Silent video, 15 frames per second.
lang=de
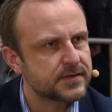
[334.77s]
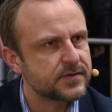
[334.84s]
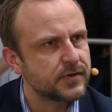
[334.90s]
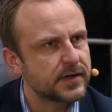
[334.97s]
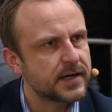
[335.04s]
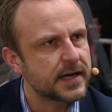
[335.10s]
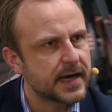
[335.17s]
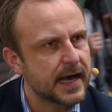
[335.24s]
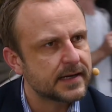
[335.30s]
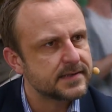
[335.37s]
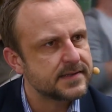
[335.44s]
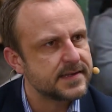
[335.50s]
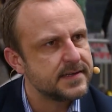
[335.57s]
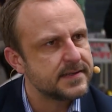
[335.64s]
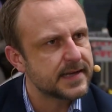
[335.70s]
Syrien
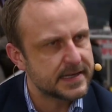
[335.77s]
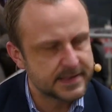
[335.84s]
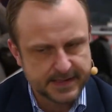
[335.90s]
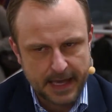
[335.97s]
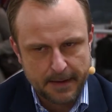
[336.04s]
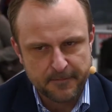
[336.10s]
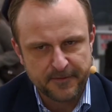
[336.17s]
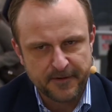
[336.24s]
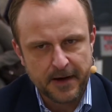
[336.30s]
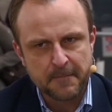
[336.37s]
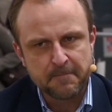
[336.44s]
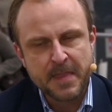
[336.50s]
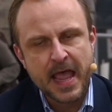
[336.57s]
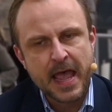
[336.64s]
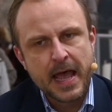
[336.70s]
gegangen sind als Kämpfer.
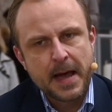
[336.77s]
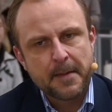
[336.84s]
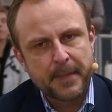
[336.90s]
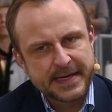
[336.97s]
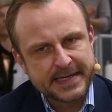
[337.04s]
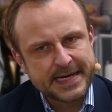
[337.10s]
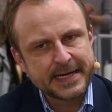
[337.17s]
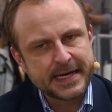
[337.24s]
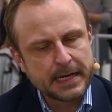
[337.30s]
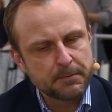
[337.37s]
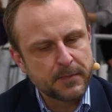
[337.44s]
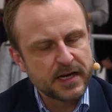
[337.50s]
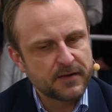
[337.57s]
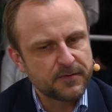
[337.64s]
Bei denen geht man